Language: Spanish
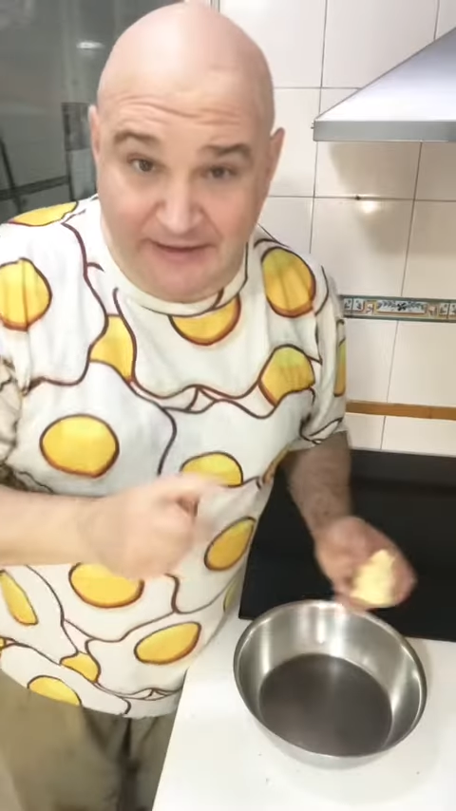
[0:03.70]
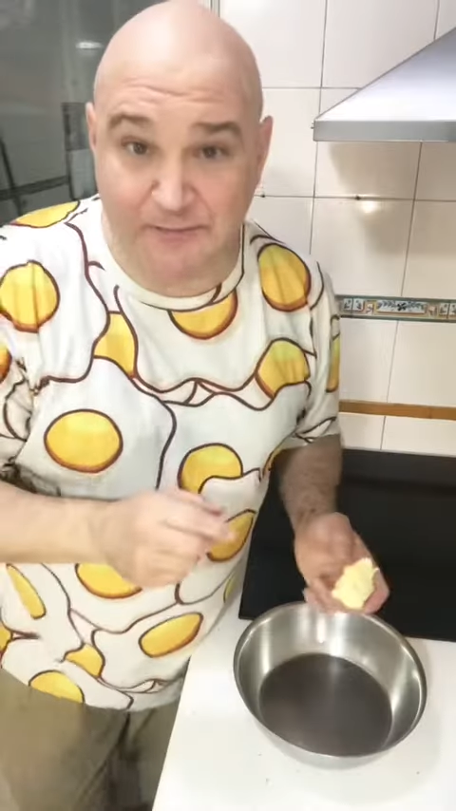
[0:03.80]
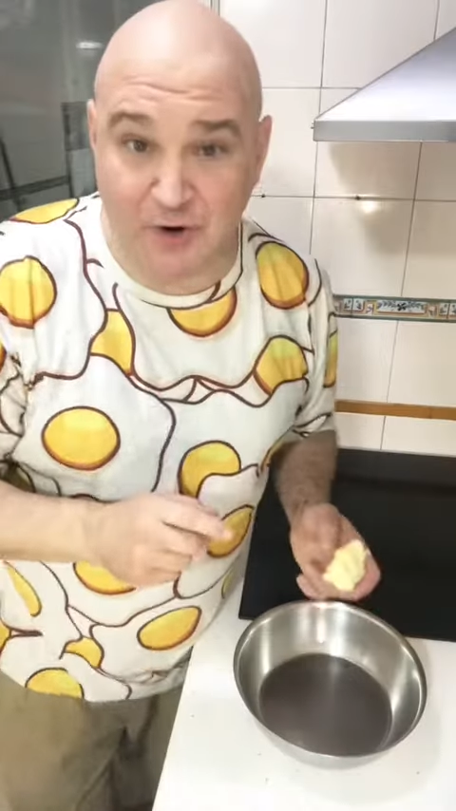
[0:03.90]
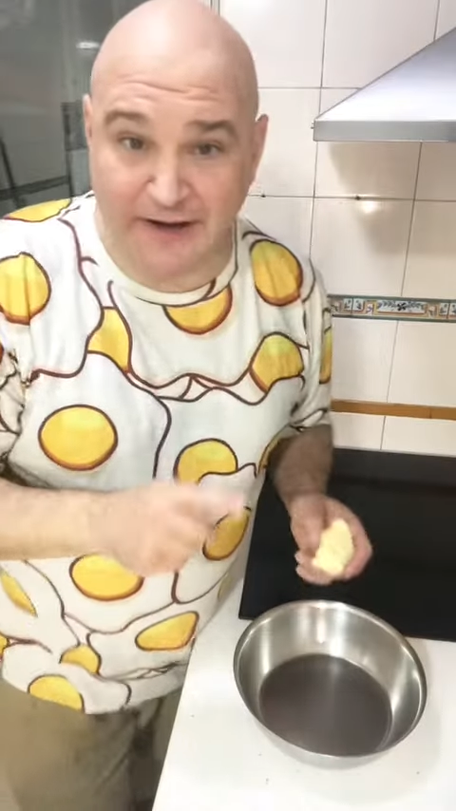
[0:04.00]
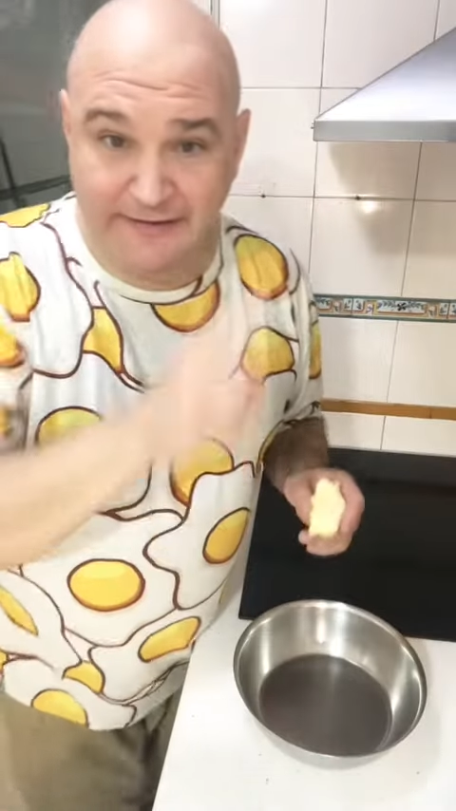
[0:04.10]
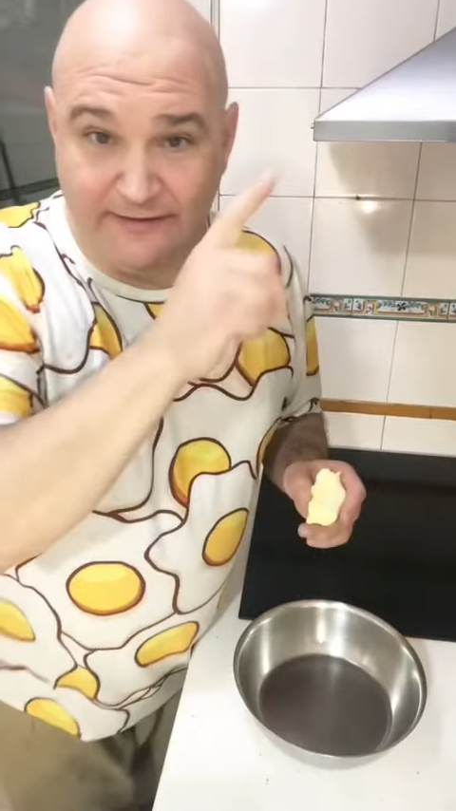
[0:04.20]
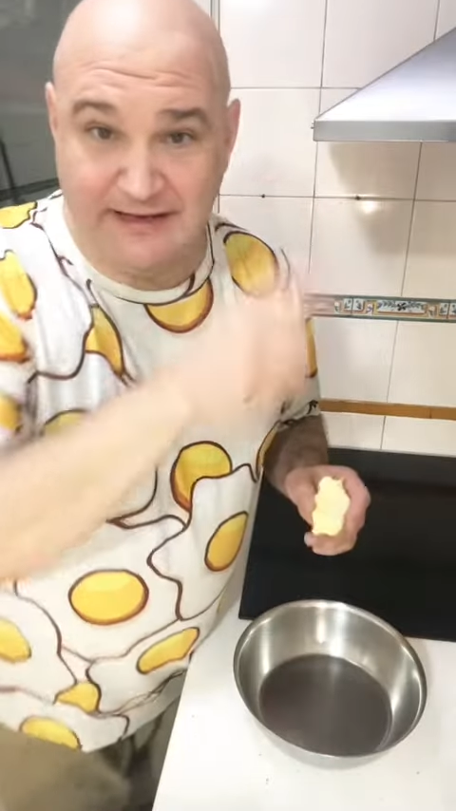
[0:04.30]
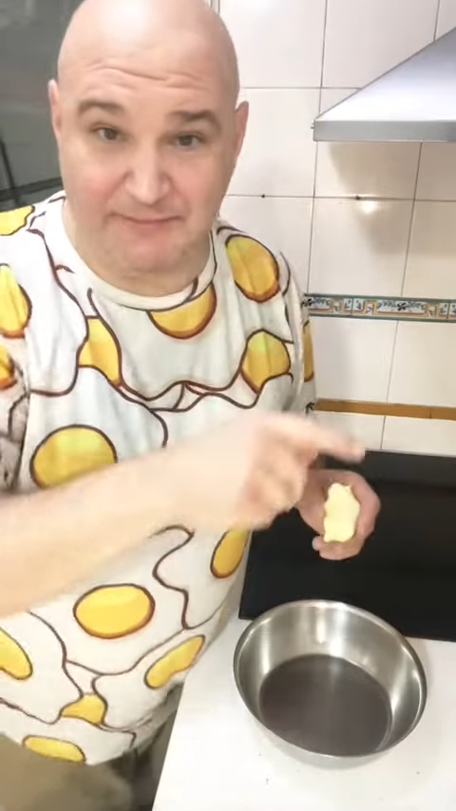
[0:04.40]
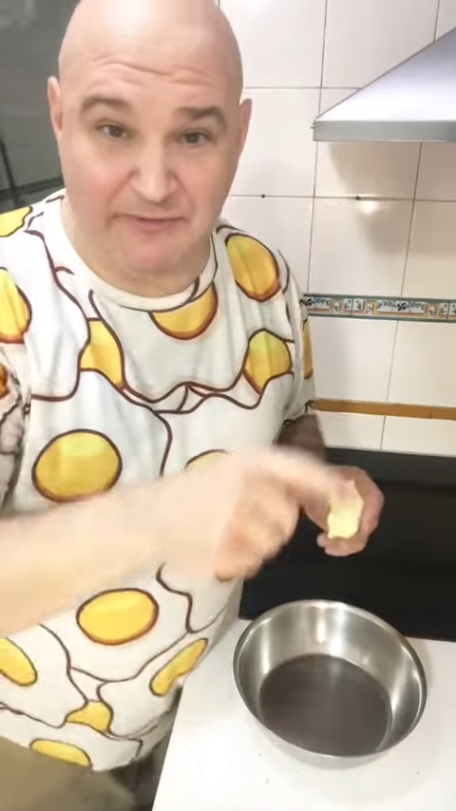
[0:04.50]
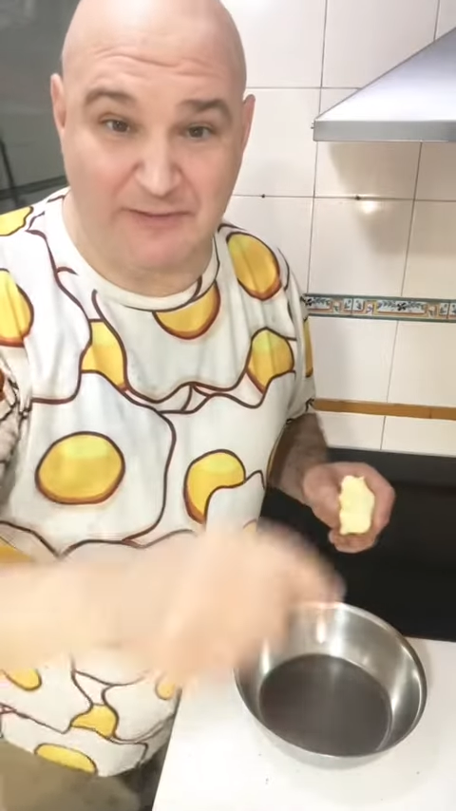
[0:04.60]
pongo la
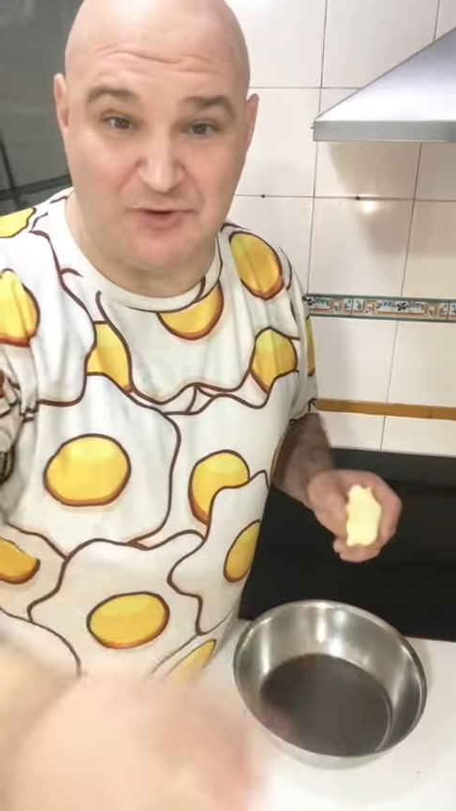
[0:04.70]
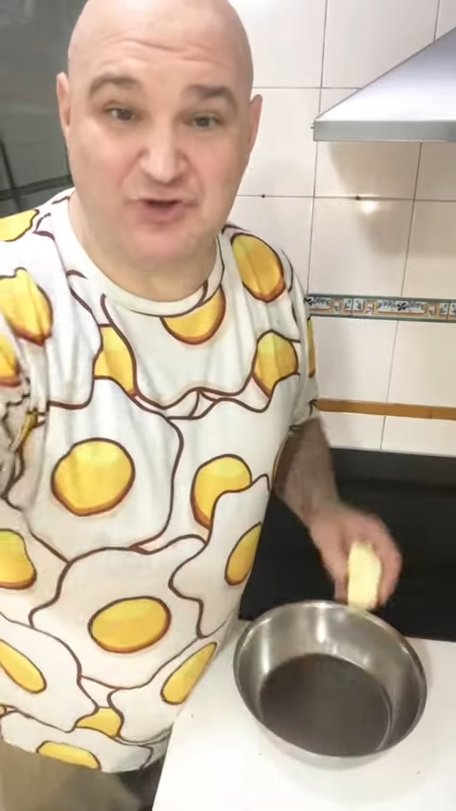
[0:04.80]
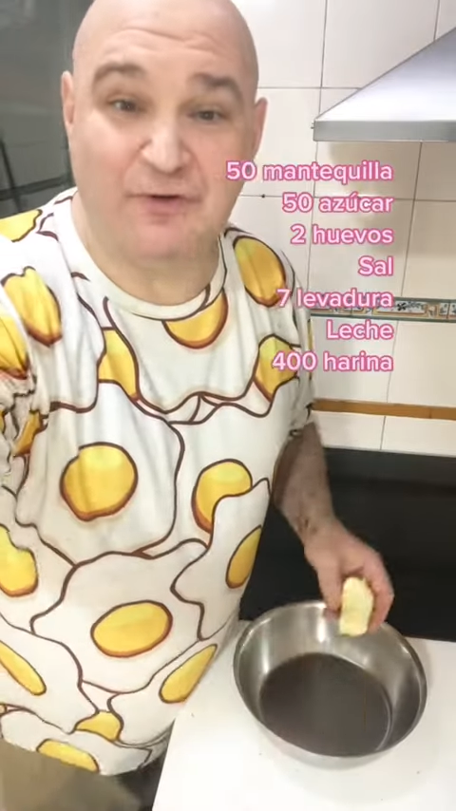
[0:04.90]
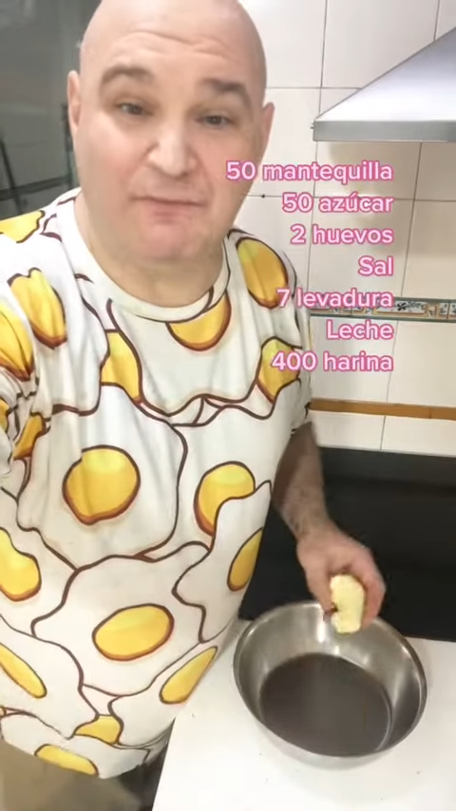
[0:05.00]
receta, pero vamos.